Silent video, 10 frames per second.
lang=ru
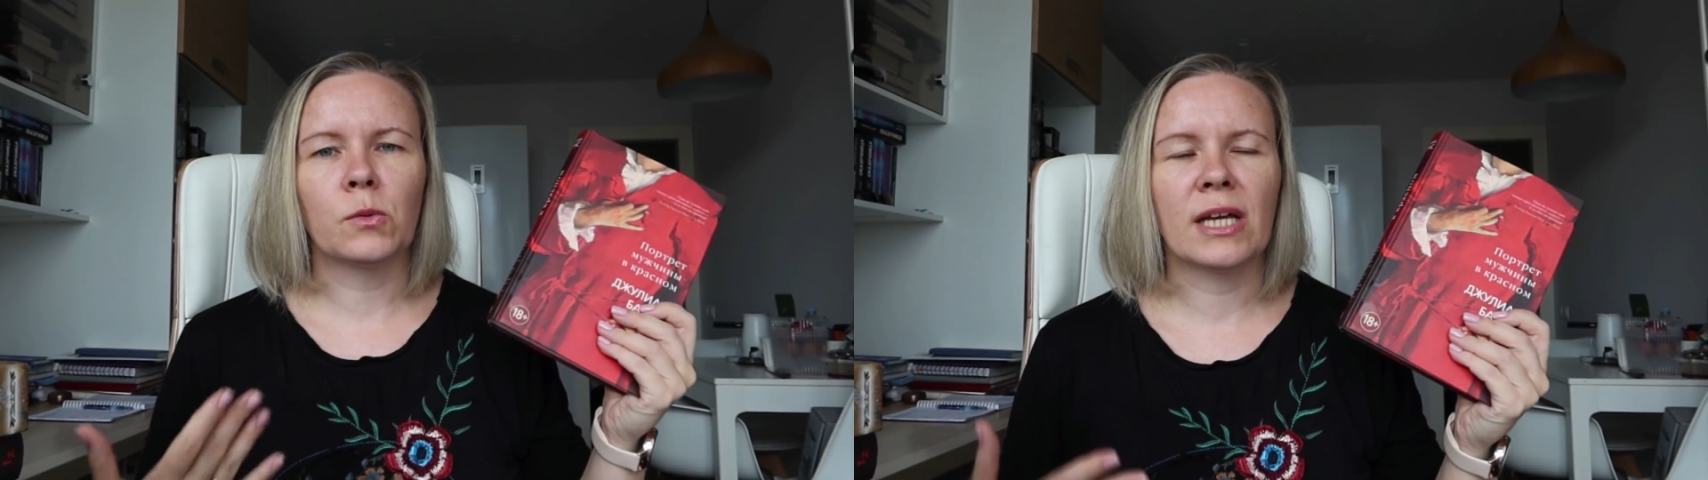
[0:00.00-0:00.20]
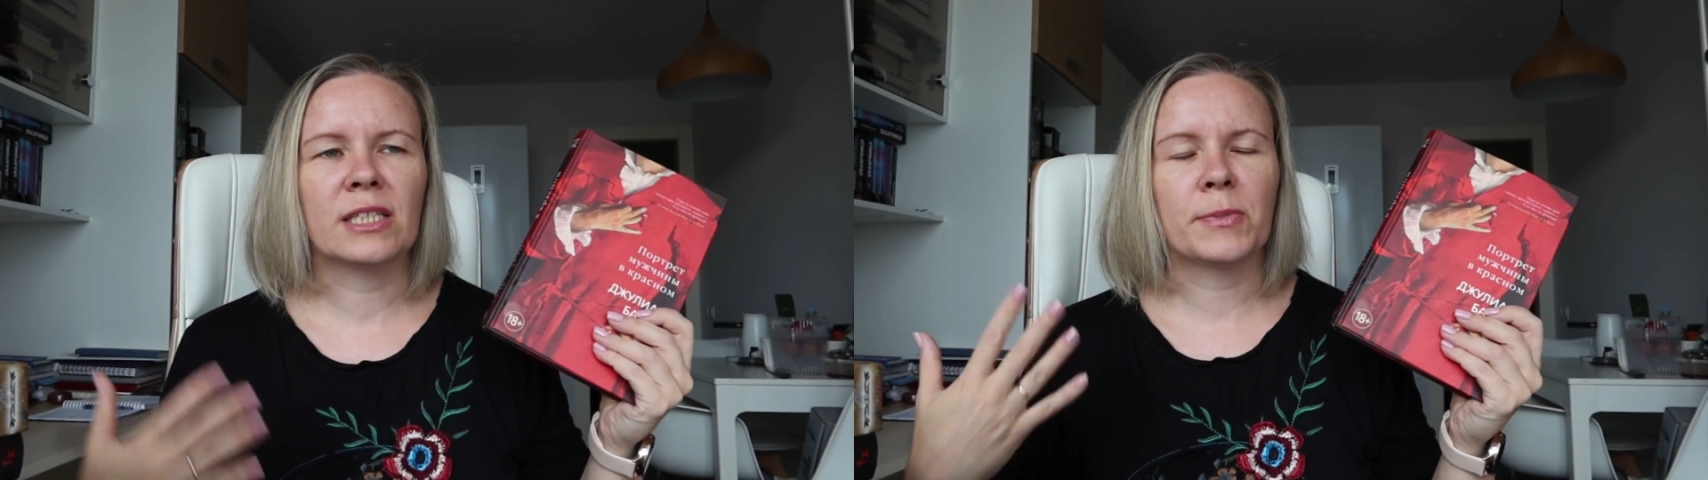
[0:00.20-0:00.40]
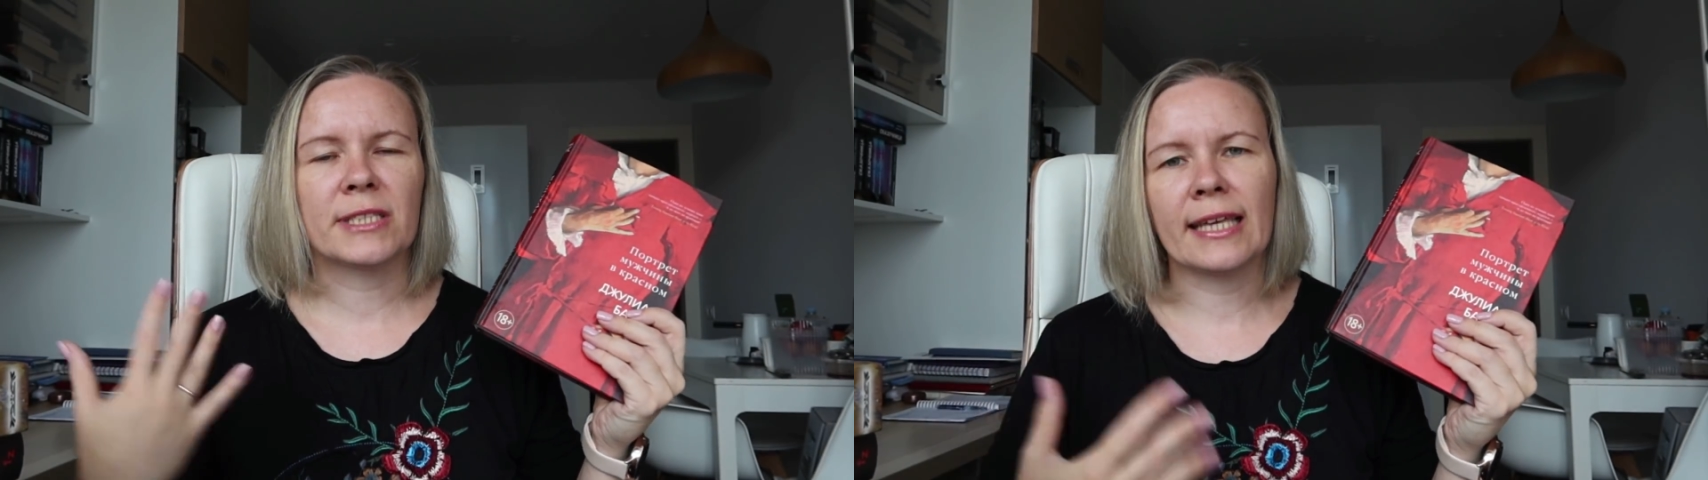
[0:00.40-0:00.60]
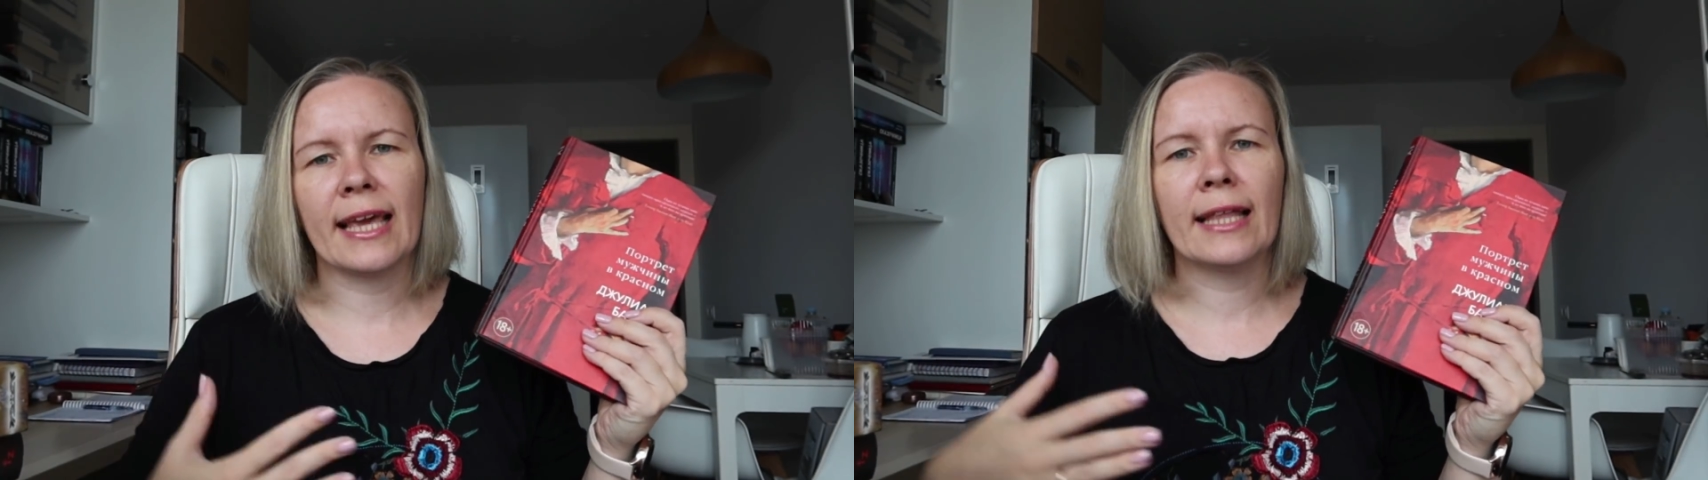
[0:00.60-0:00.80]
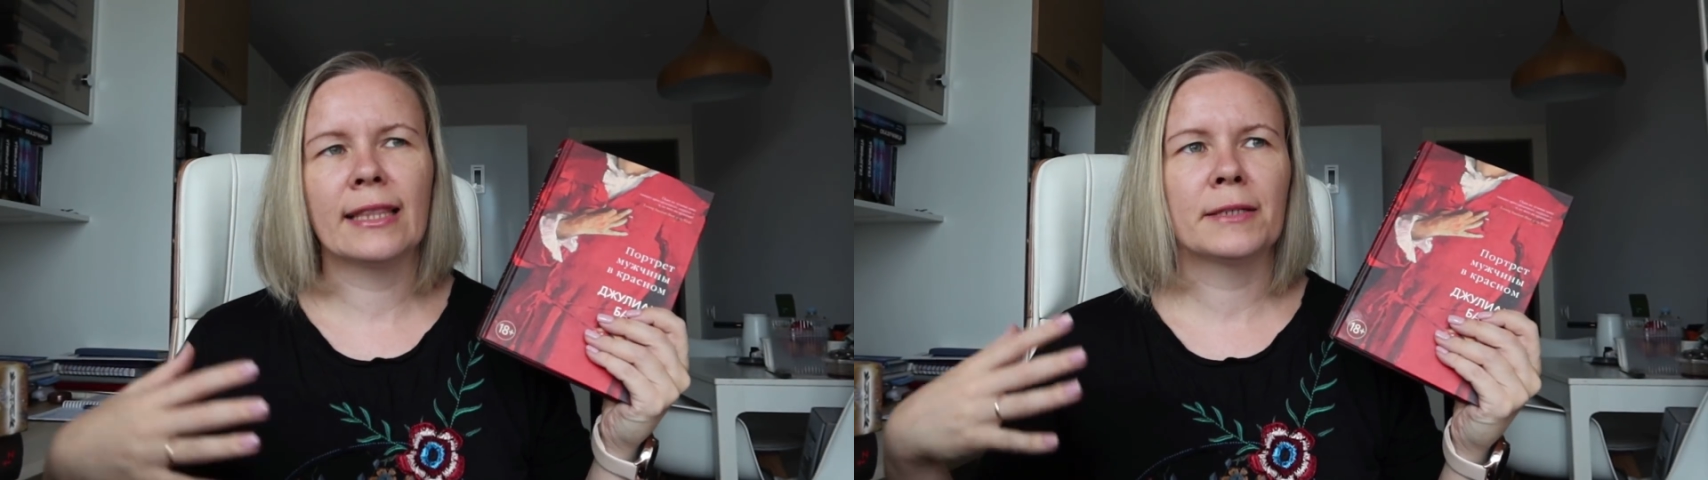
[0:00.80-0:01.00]
у нас
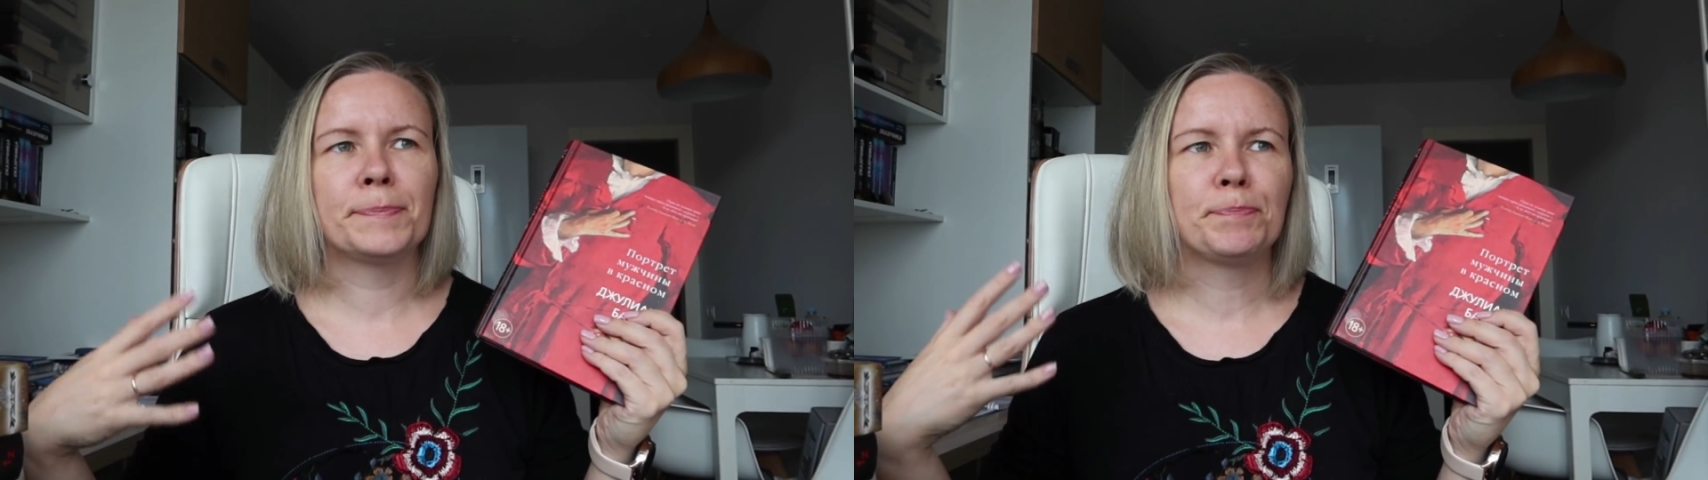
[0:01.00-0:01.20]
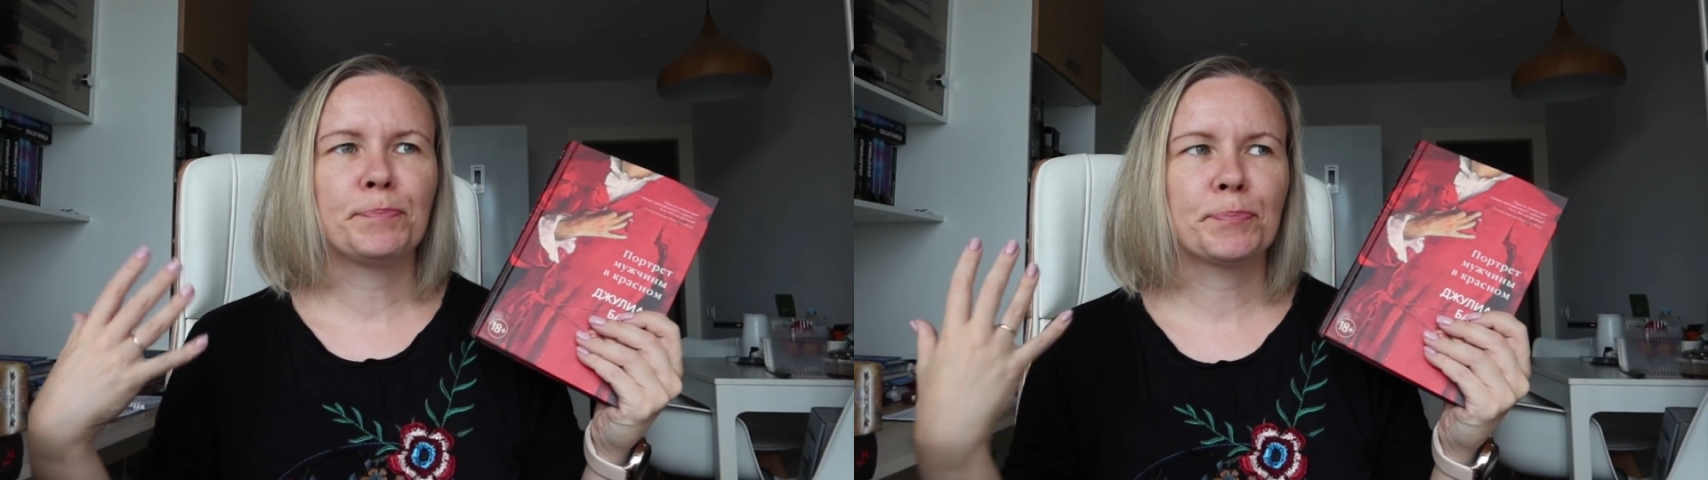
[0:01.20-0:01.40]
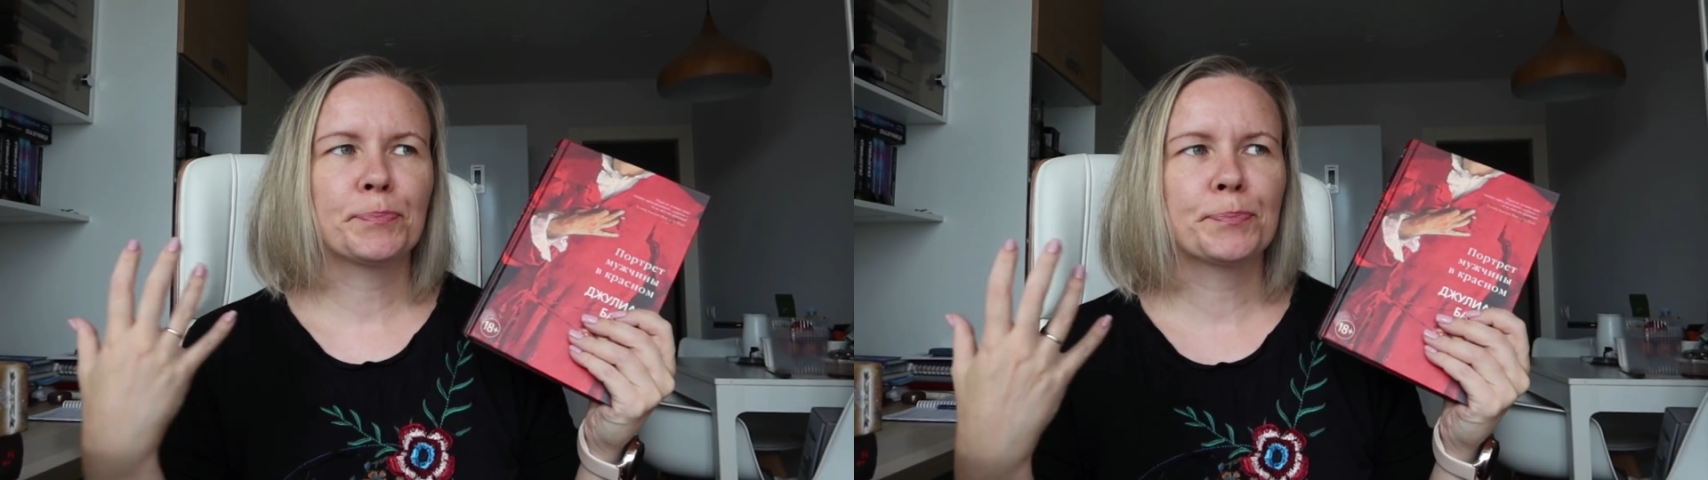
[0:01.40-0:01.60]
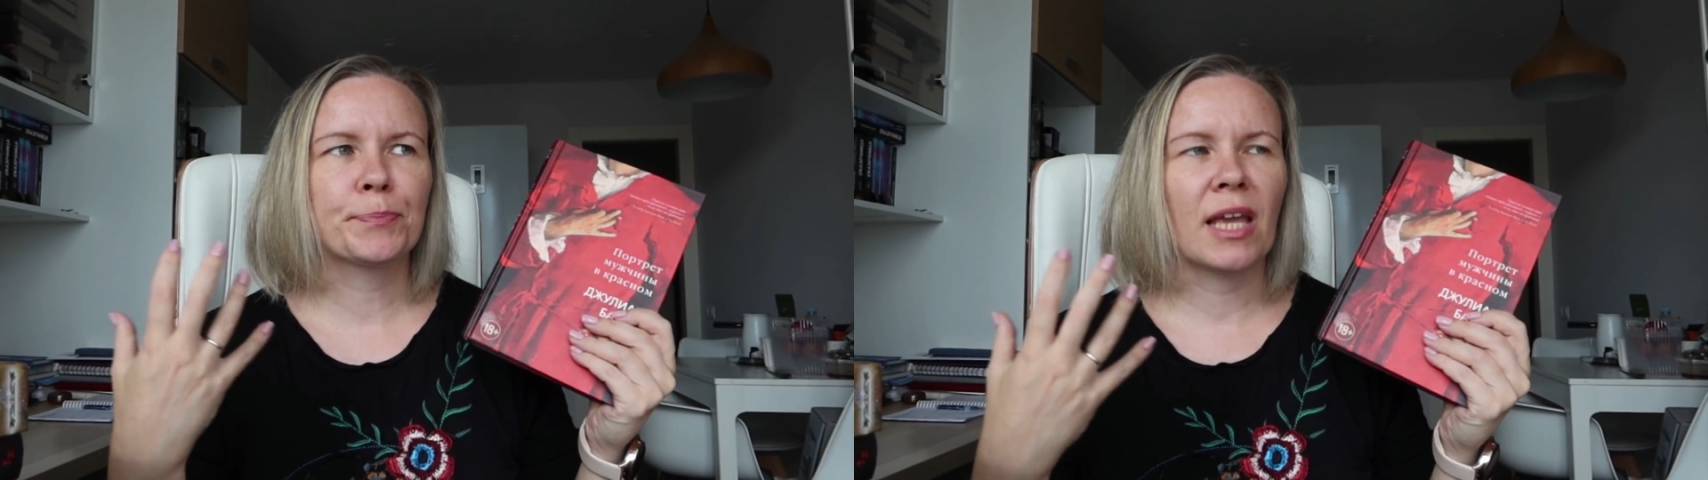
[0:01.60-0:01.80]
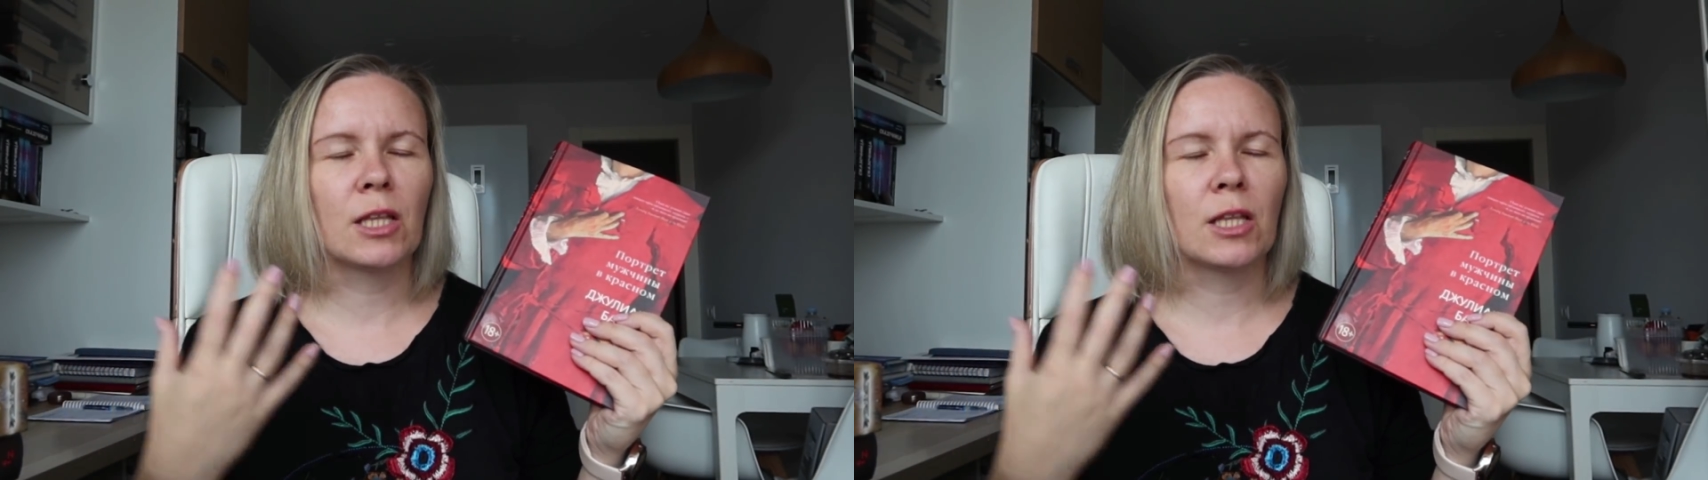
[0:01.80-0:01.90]
постоянно э,